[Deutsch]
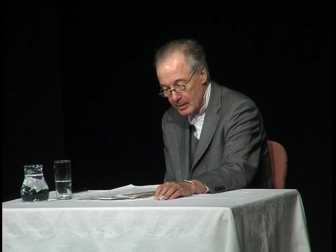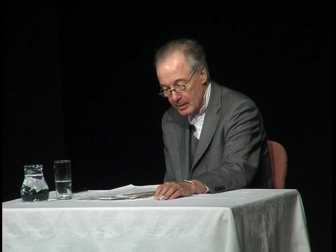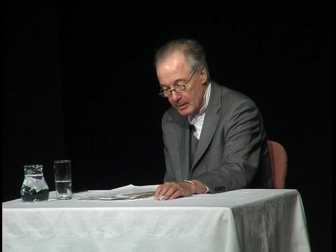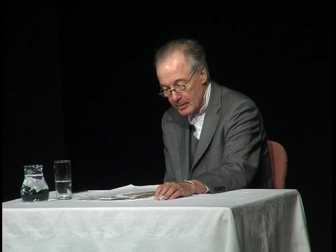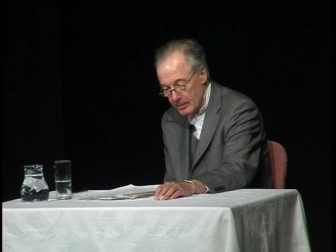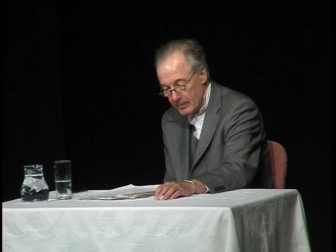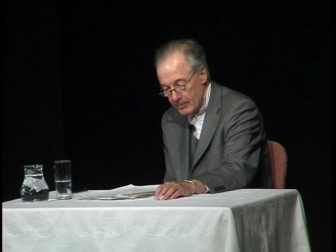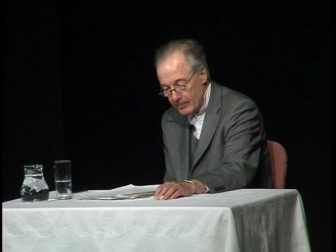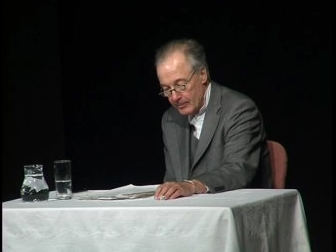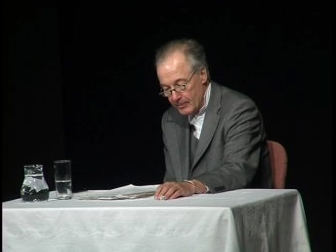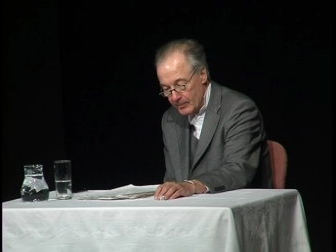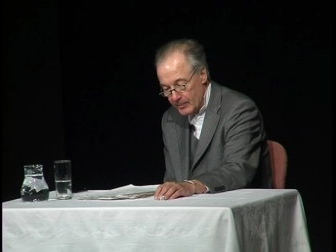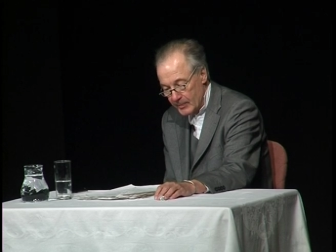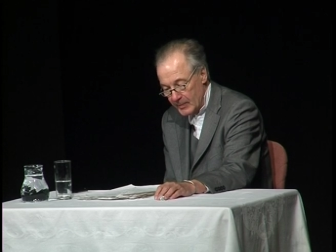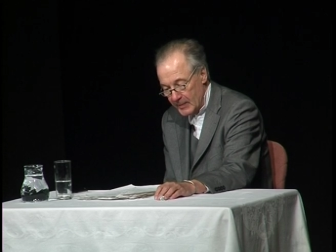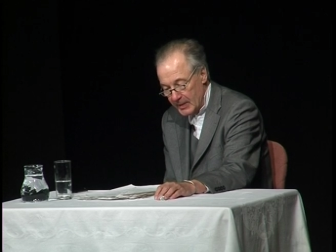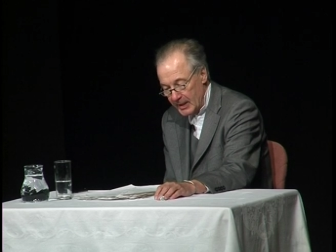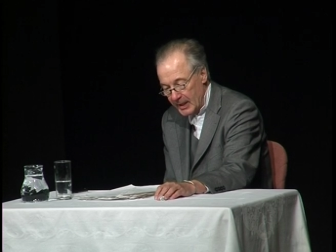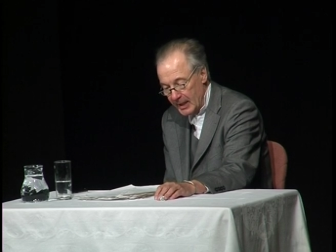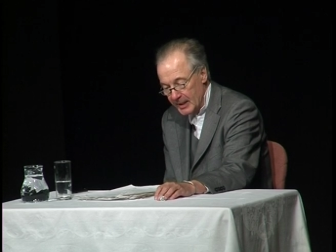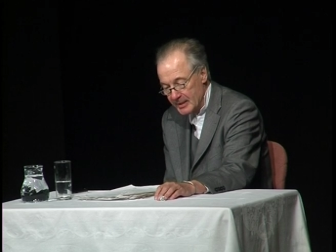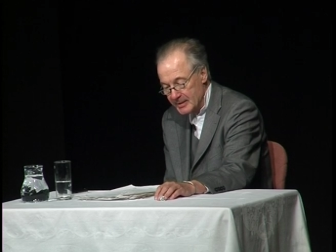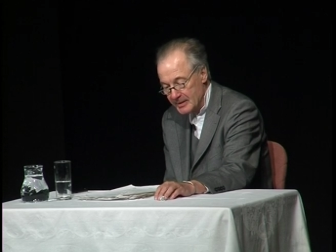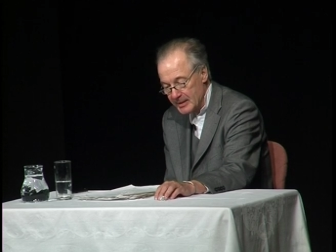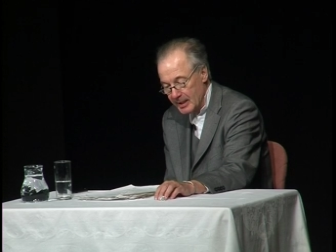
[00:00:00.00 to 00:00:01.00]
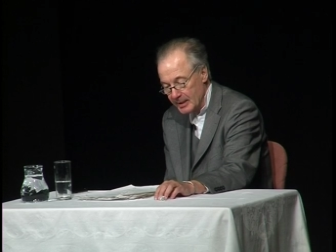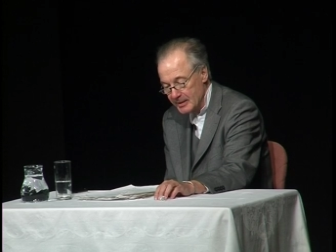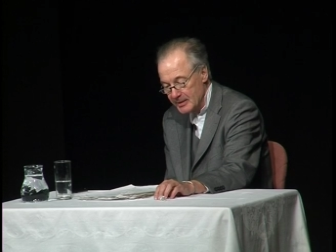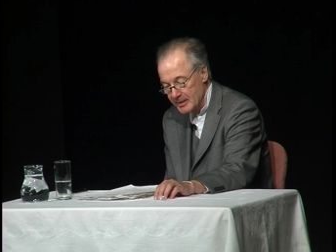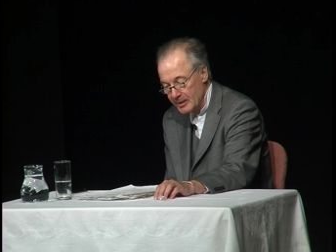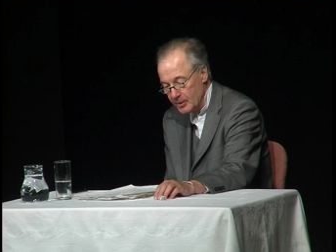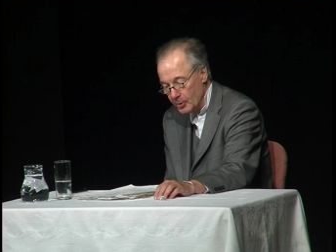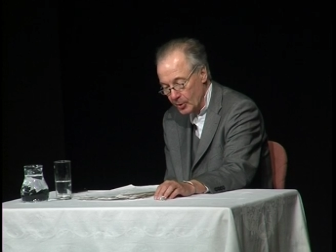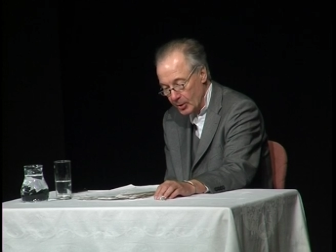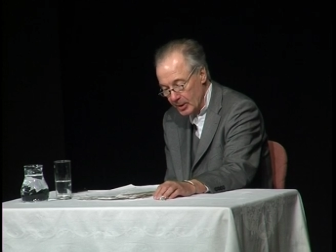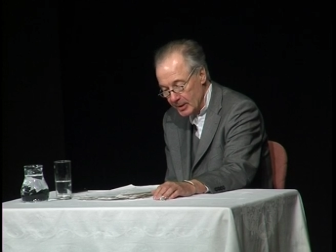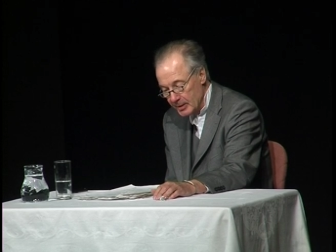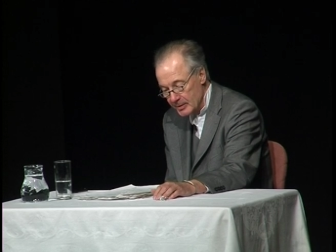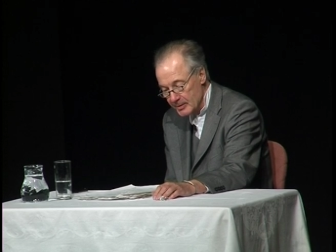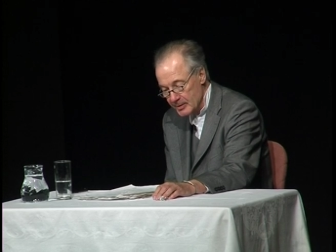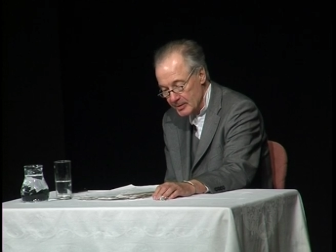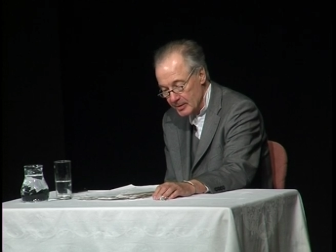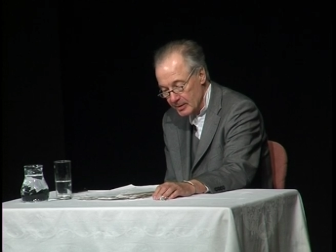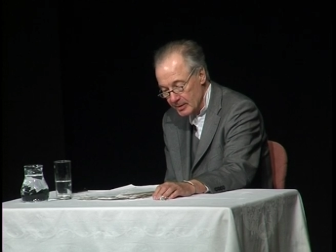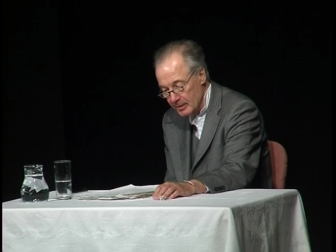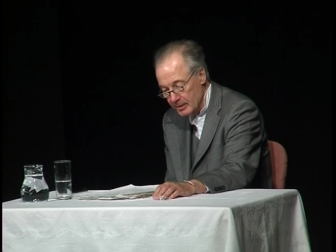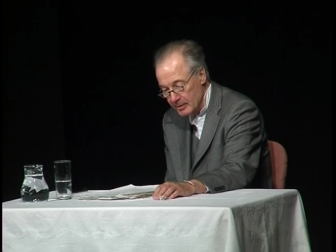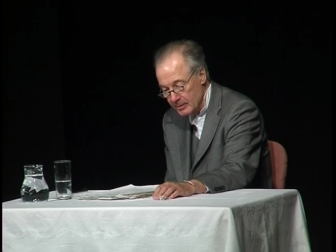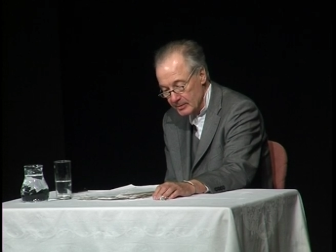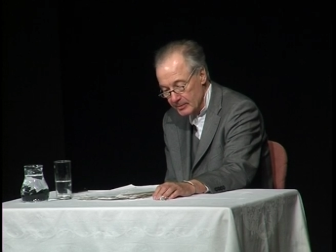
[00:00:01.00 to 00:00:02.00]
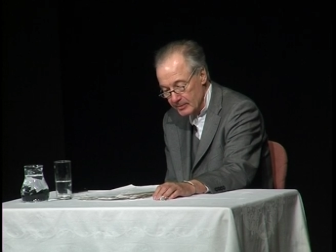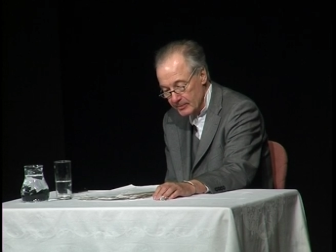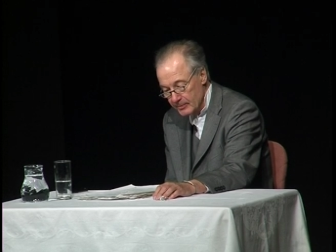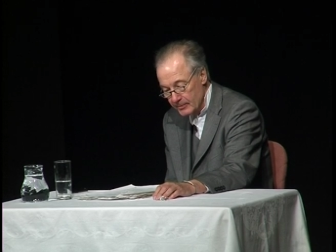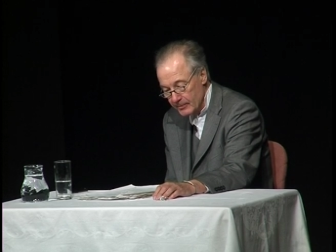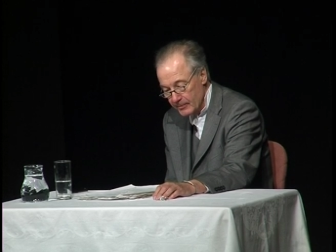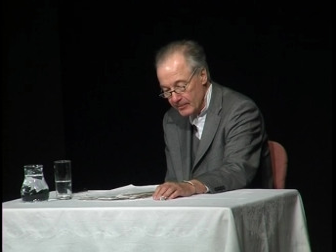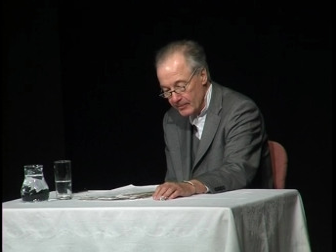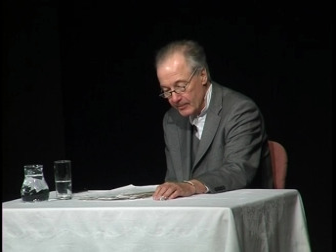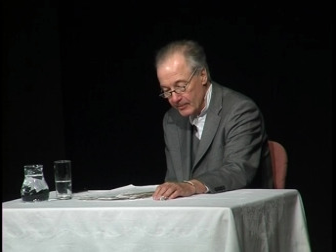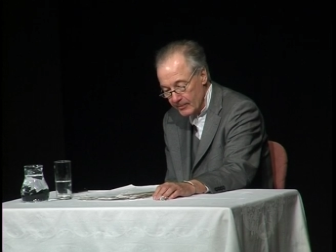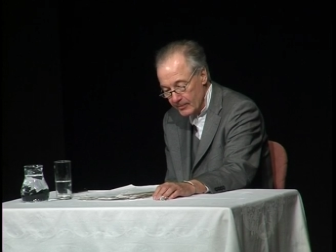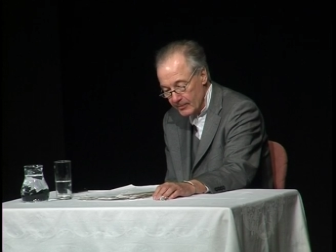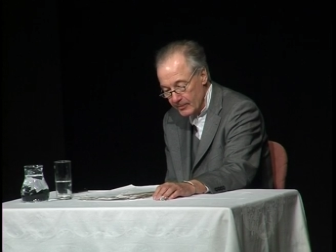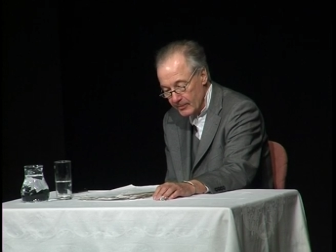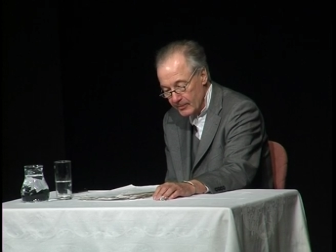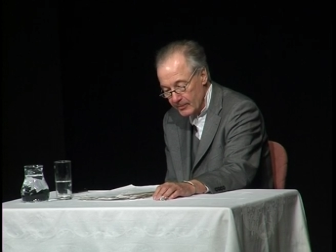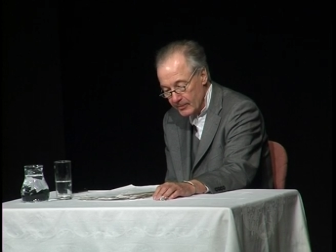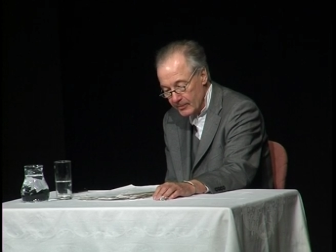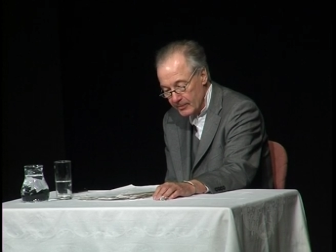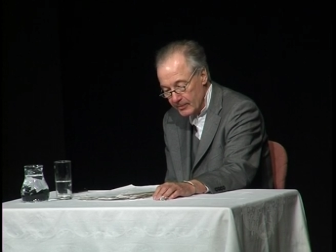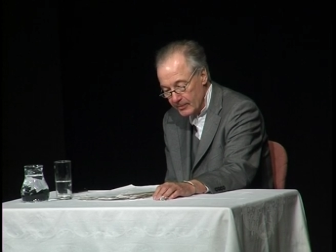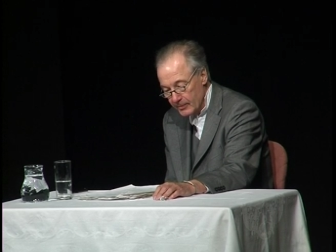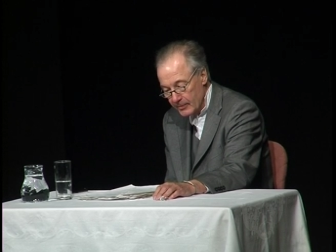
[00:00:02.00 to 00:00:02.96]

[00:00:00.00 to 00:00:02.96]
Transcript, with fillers: denn der beliebte charismatische Schauspieler